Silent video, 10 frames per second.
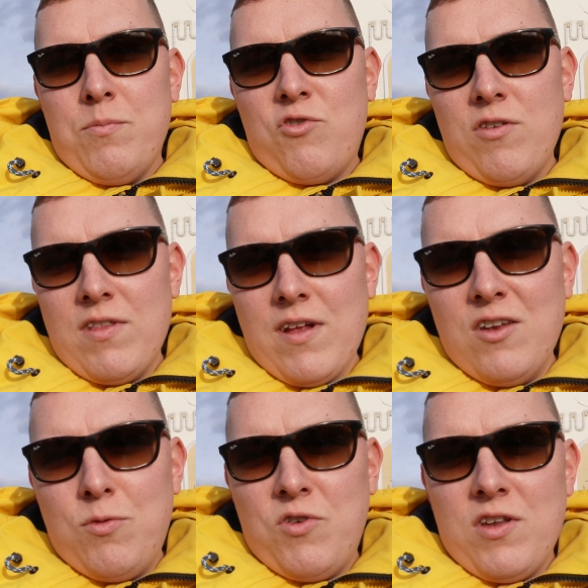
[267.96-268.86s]

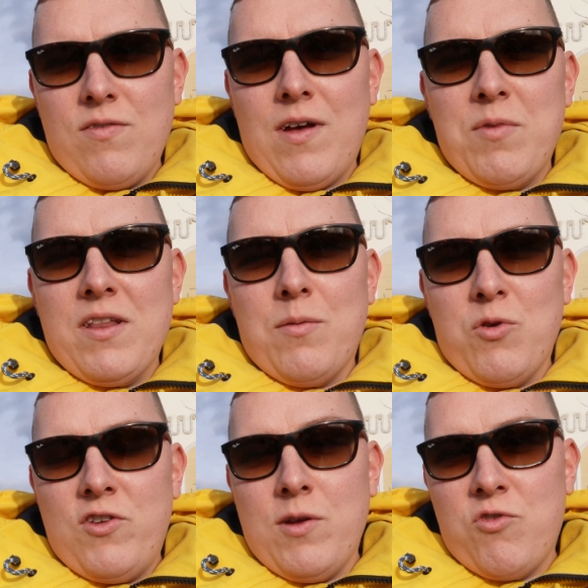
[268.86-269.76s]
Przywitaliśmy się z Wami na
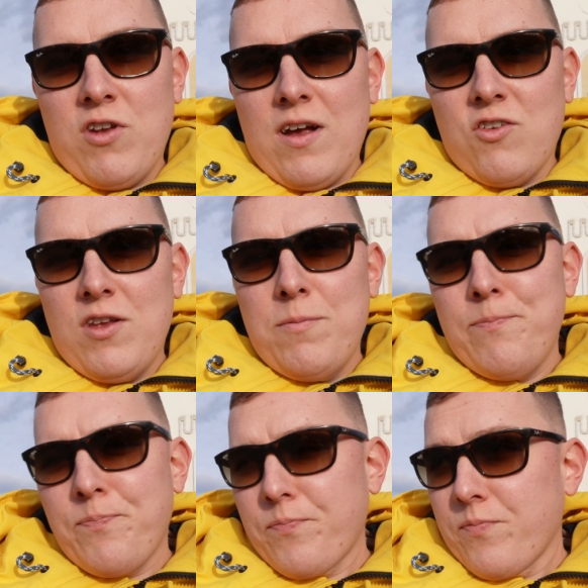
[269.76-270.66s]
Moście Przyjaźni.
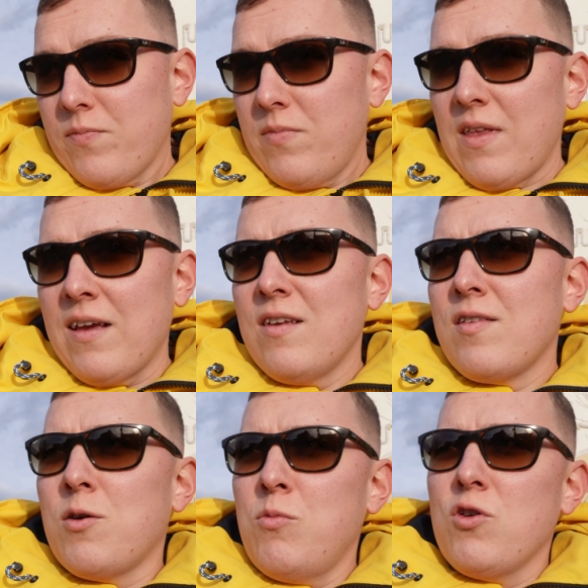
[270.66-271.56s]

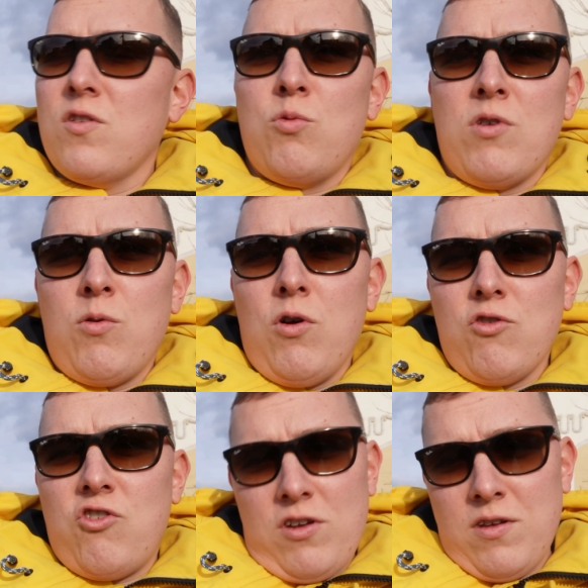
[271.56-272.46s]
Jest to most, który
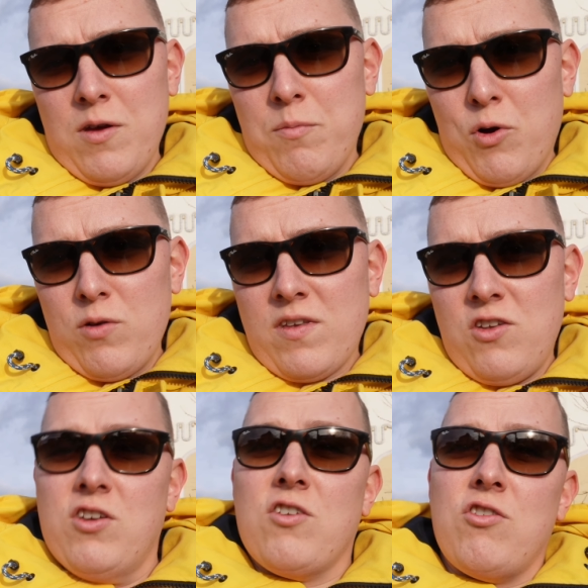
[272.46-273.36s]
łączy polski
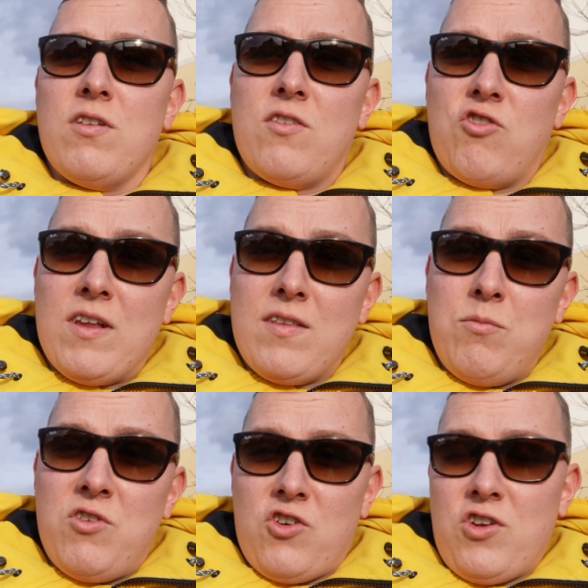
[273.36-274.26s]
Cieszyn z
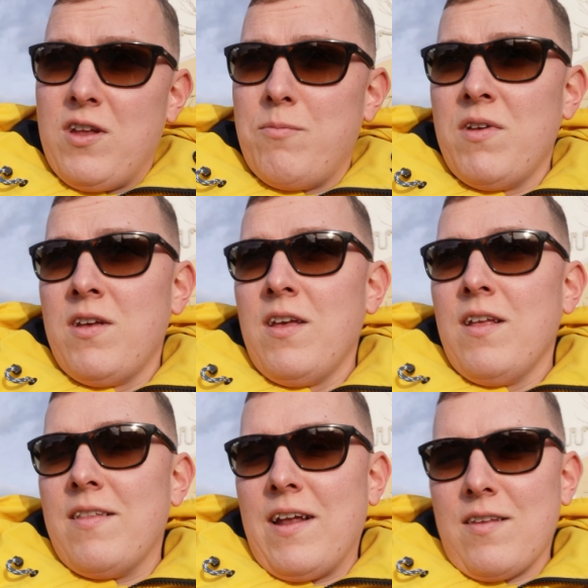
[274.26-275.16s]
czeskim Cieszynem.
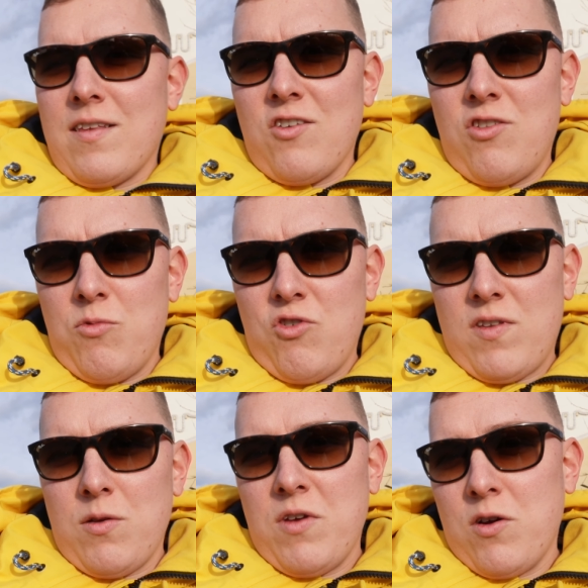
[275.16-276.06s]
Teraz każdy może
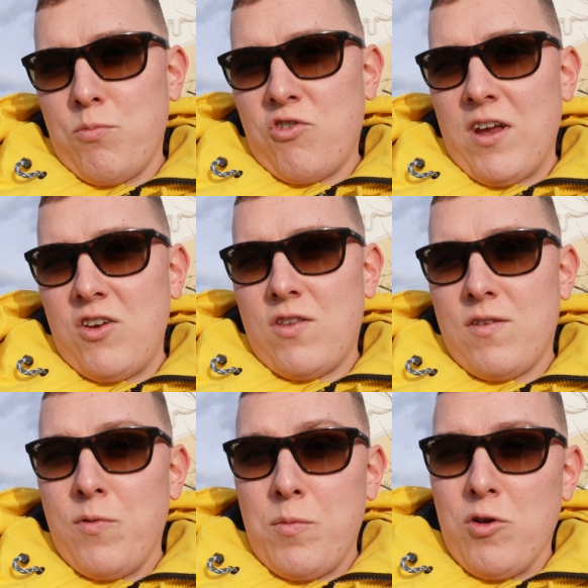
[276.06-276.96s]
sobie go przejść
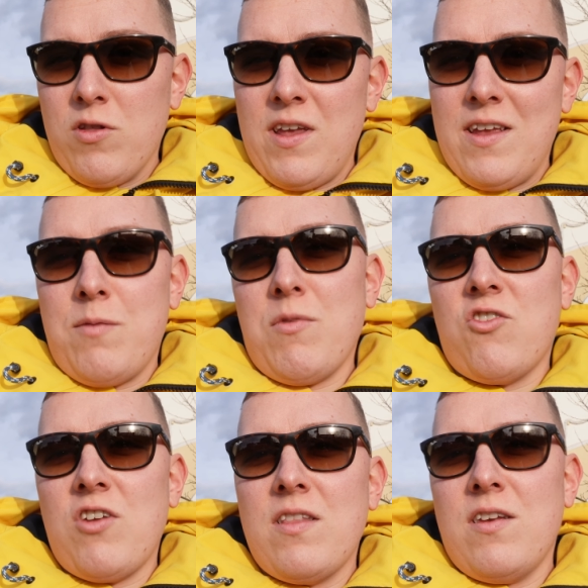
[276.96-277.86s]
swobodnie, nie ma
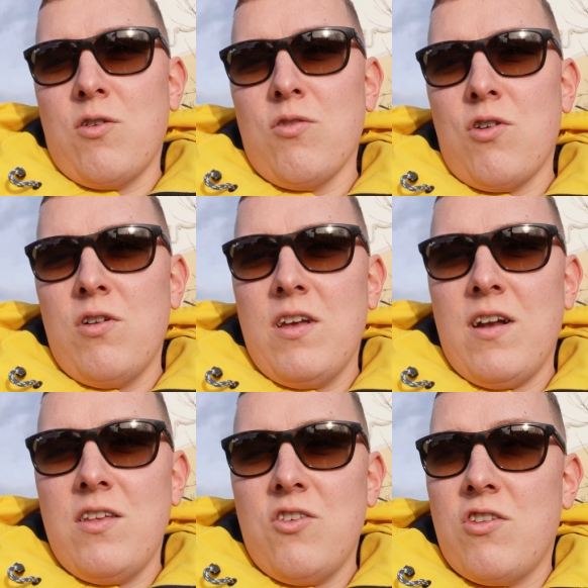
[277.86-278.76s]
żadnych kontroli
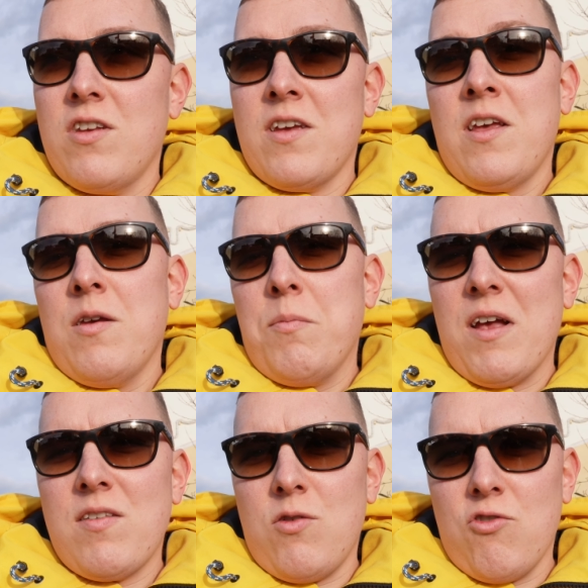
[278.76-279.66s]
granicznych.
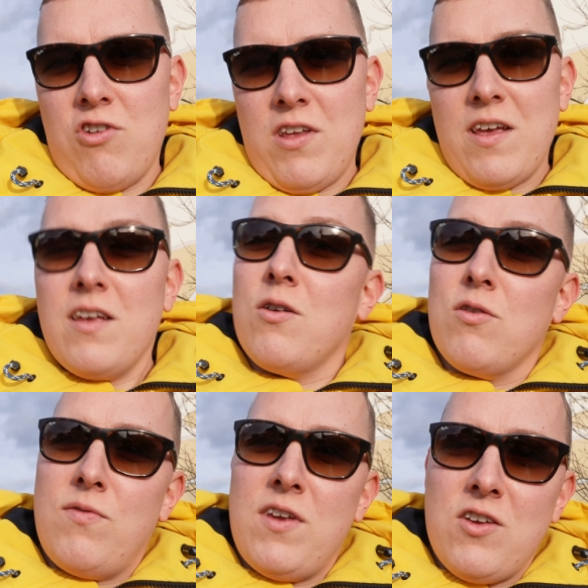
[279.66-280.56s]
Miasto żyje i
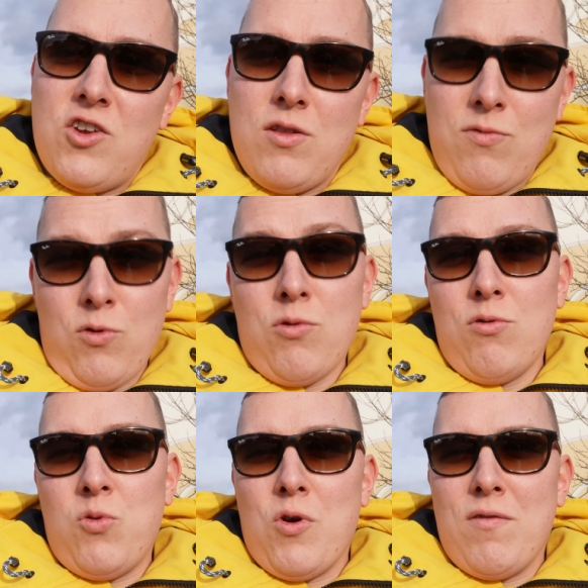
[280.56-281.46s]
rozwija się
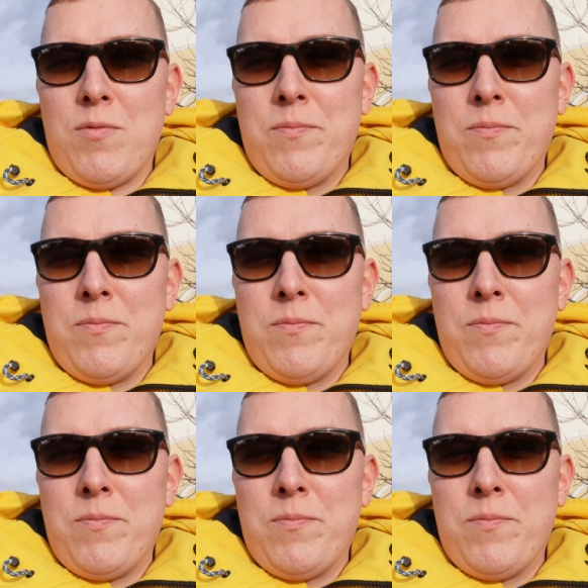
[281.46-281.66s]
dwukulturowo.